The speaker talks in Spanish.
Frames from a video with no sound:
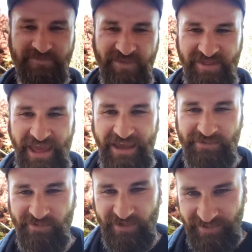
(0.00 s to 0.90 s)

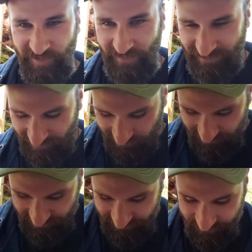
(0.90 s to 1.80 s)
sexto, quinto básico.
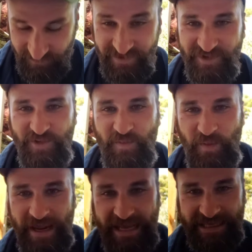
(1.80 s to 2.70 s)

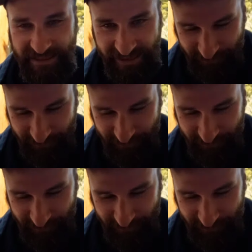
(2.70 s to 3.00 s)
Bueno, aquí que